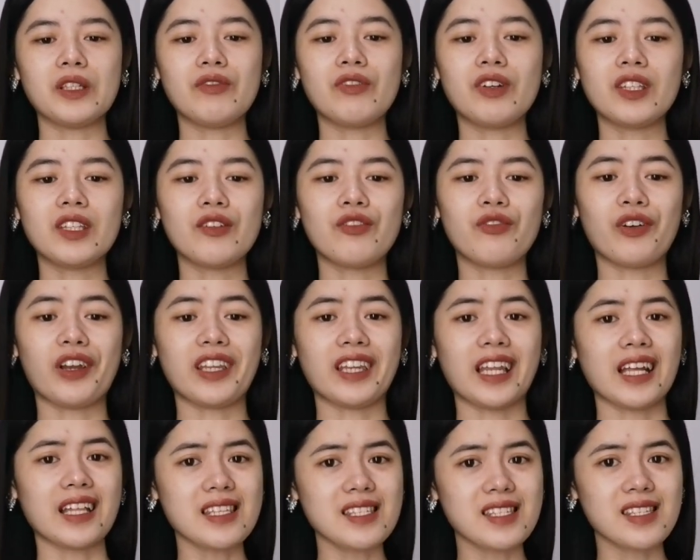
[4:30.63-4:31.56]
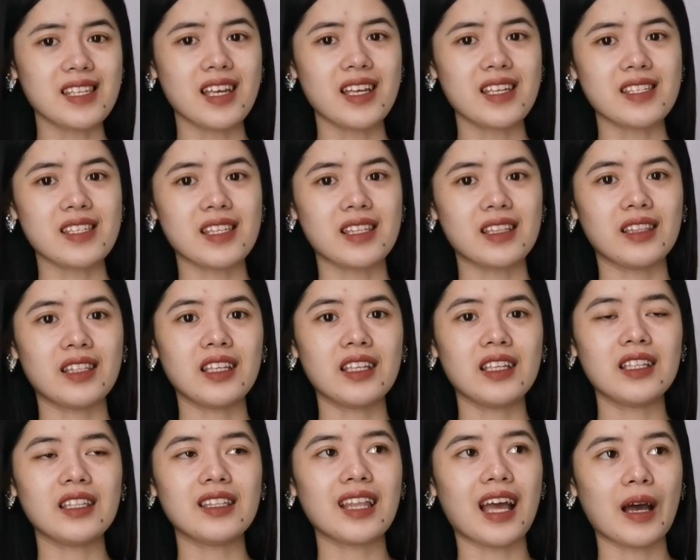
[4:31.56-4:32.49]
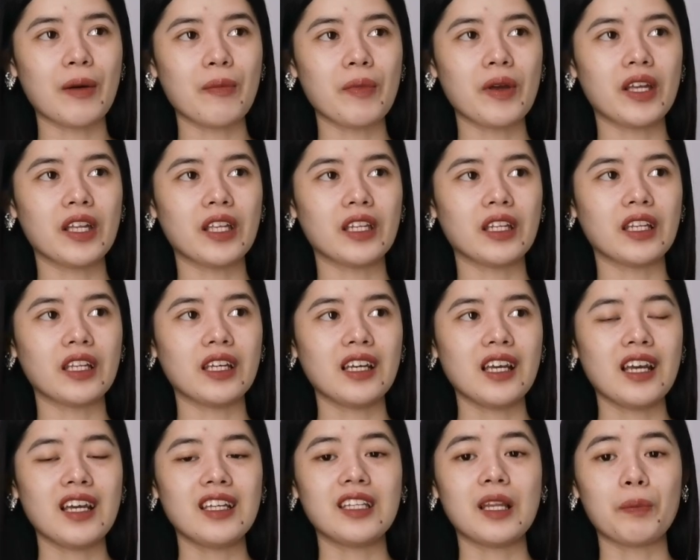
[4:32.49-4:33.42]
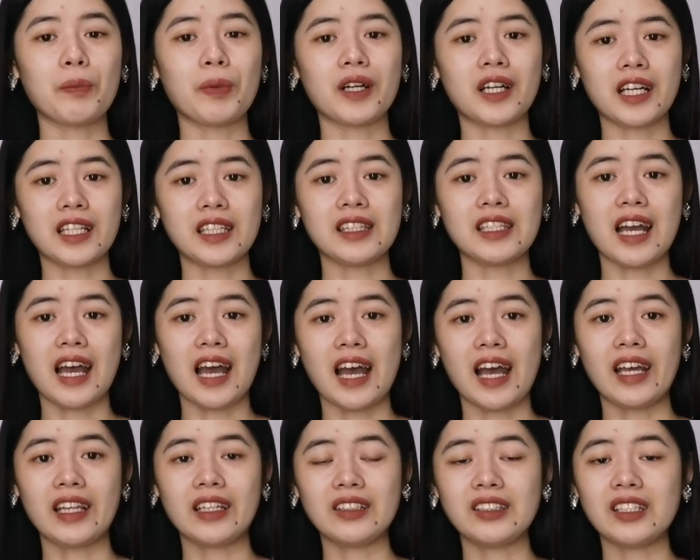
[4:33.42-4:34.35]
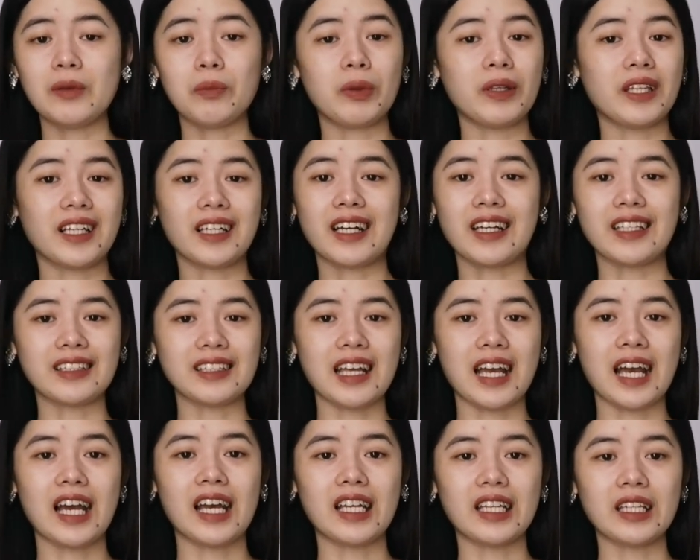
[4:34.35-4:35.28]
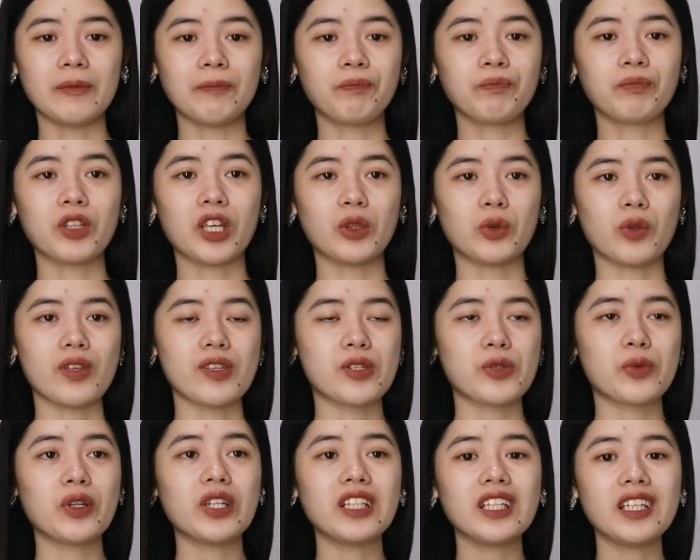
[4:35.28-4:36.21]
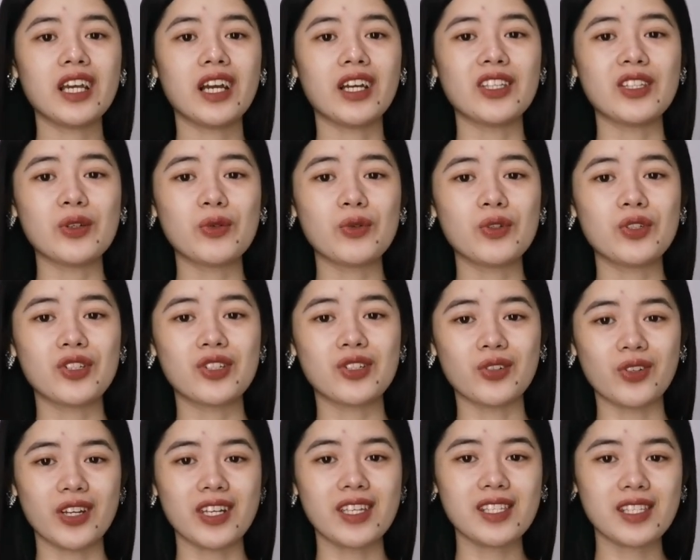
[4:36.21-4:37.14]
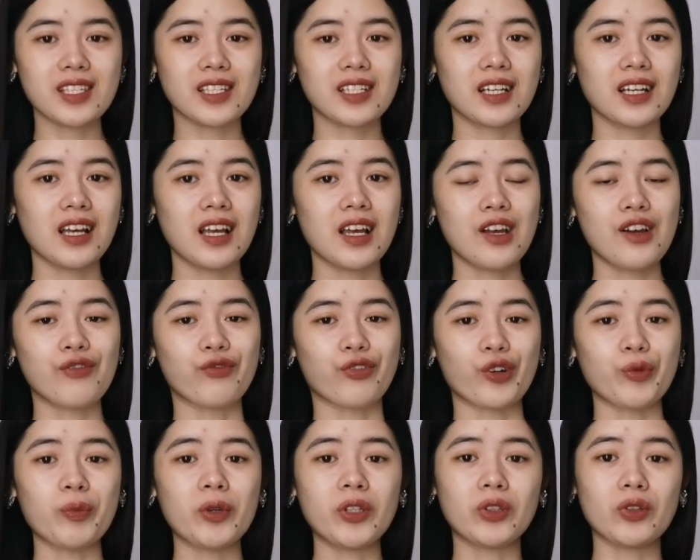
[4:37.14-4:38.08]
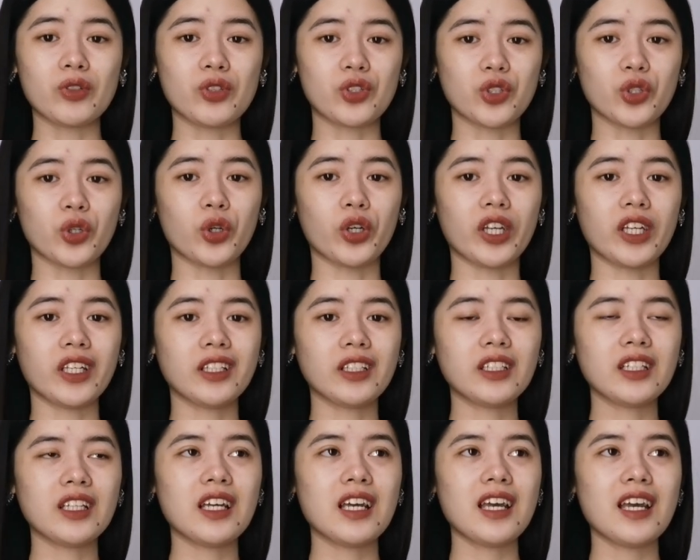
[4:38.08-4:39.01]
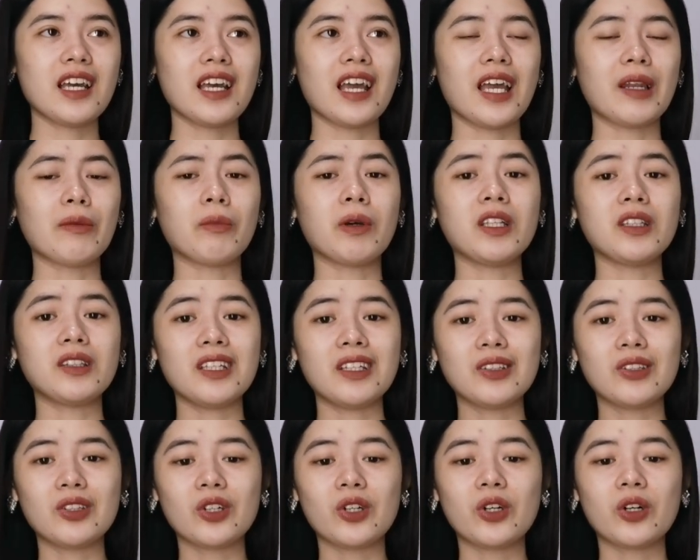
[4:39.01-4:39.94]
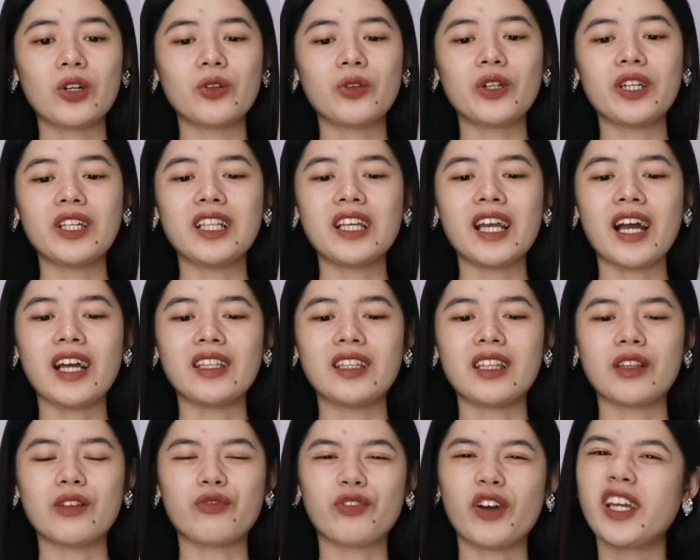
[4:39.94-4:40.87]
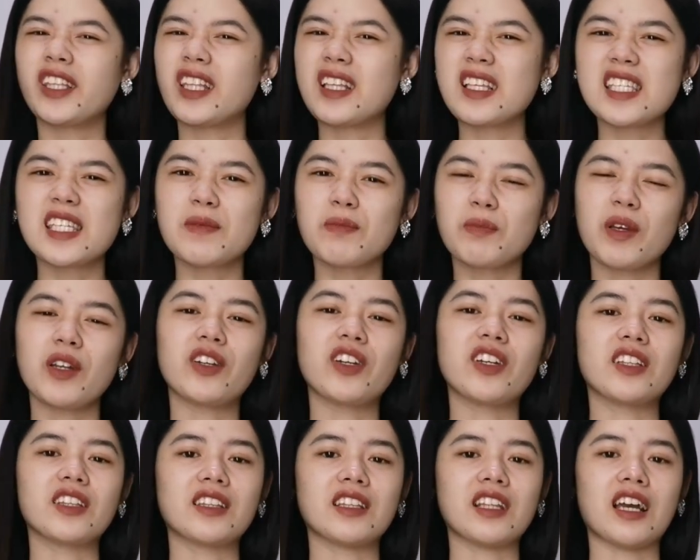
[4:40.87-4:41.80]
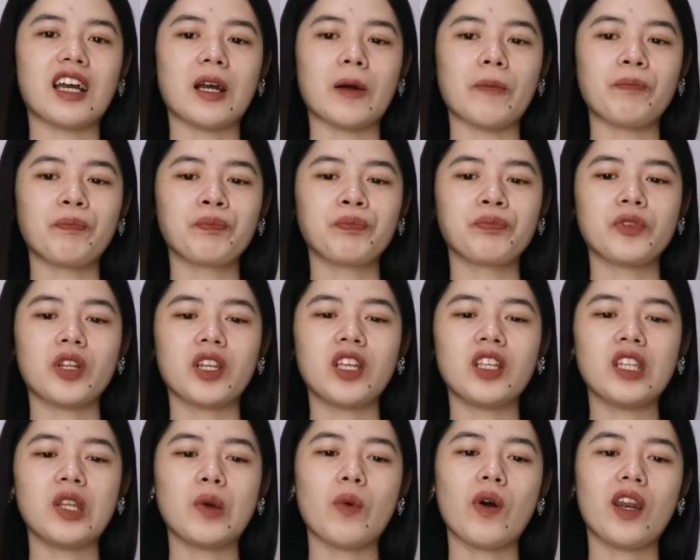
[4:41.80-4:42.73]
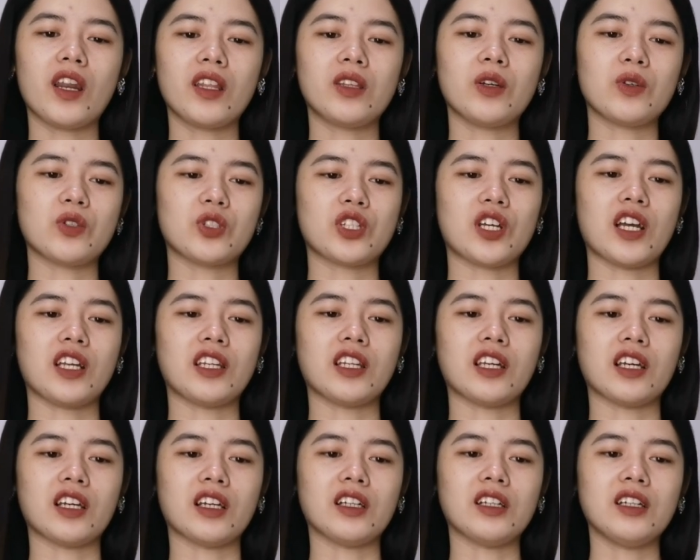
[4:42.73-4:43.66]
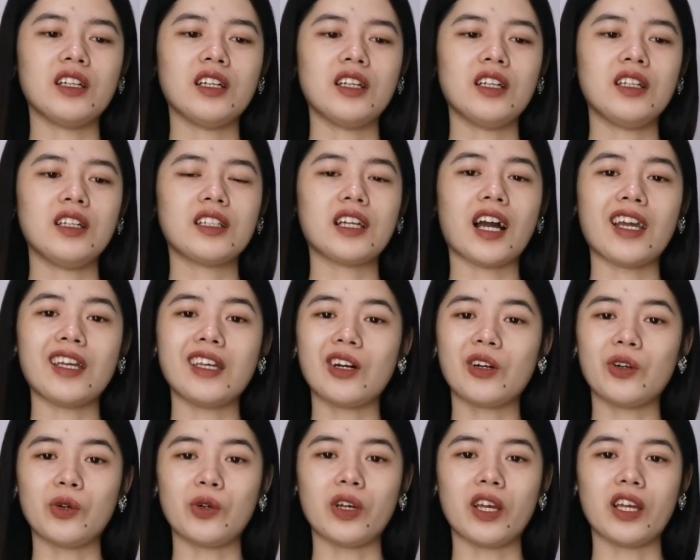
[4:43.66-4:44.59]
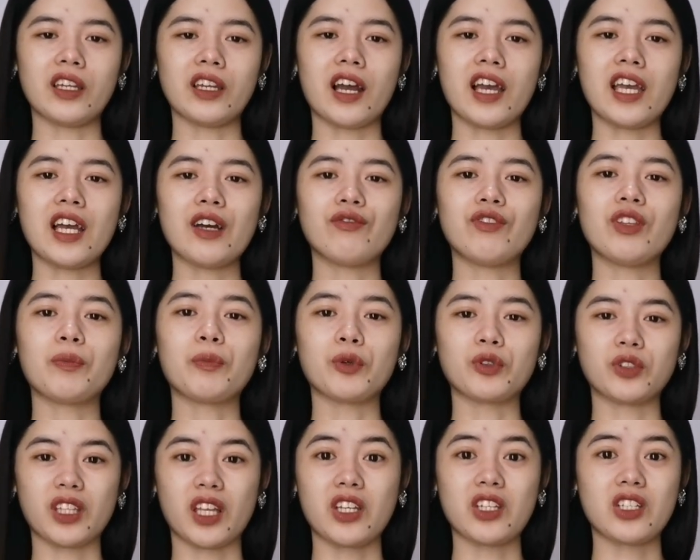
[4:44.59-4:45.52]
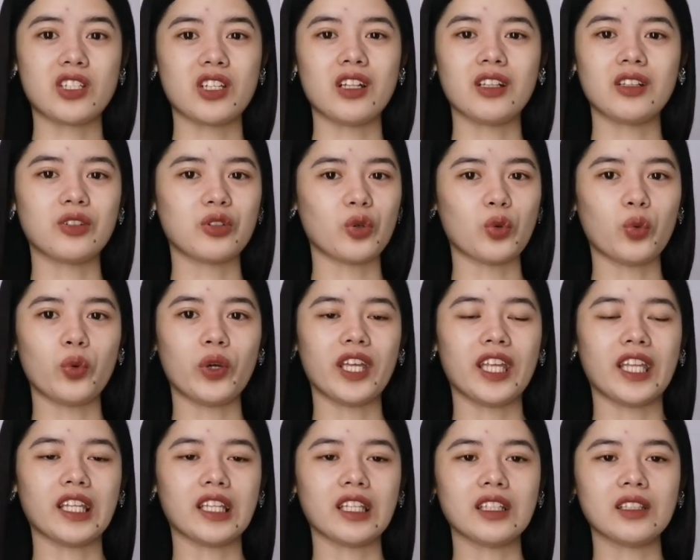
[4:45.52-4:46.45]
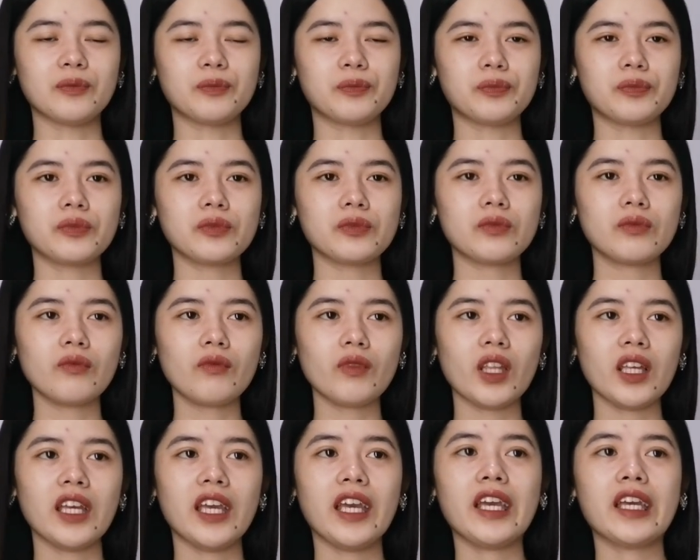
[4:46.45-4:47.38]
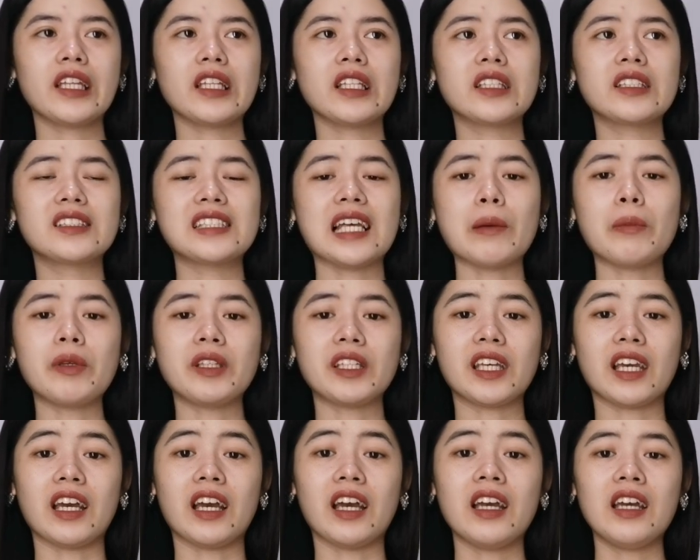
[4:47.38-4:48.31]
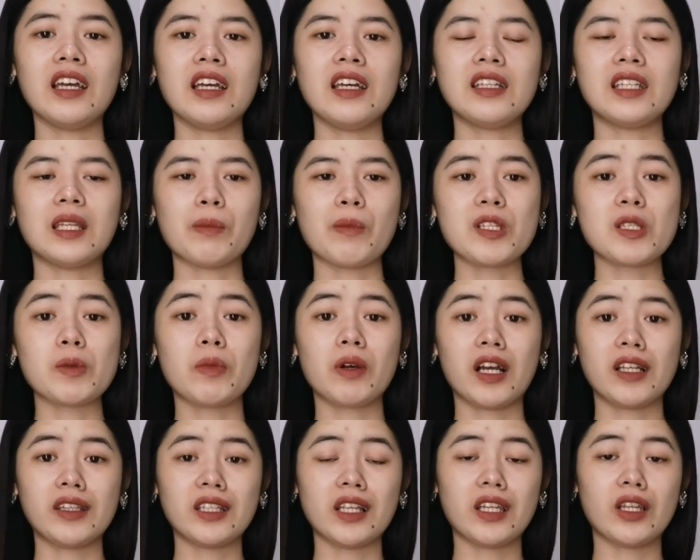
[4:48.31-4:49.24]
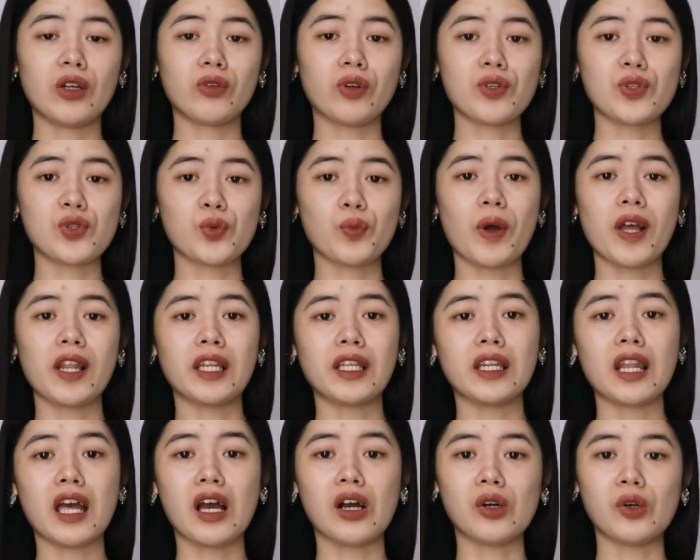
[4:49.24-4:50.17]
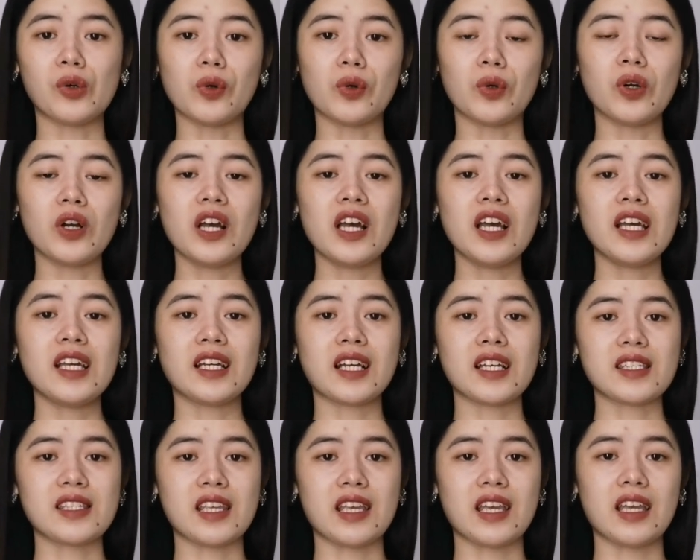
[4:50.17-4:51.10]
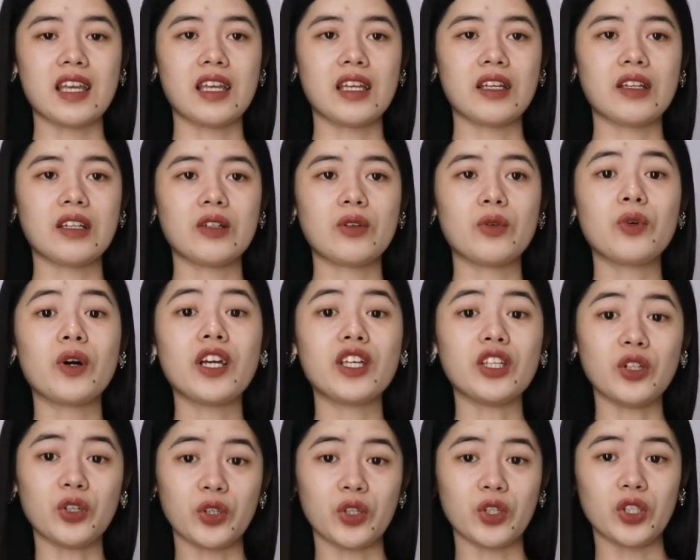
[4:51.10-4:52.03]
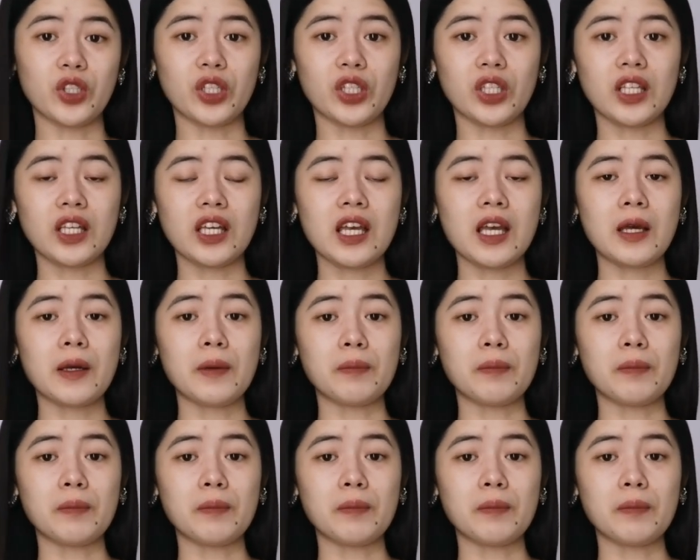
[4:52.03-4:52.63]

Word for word: even the finances, hindi namin napaghandaan, hindi pinaghandaan. It was really a huge risk for me to join. And my tito really had that fighting spirit na naniniwala daw siya na kaya ko and I have the potential to win. And sabi niya na mas maganda daw na sumali na ako kasi kung ngayon,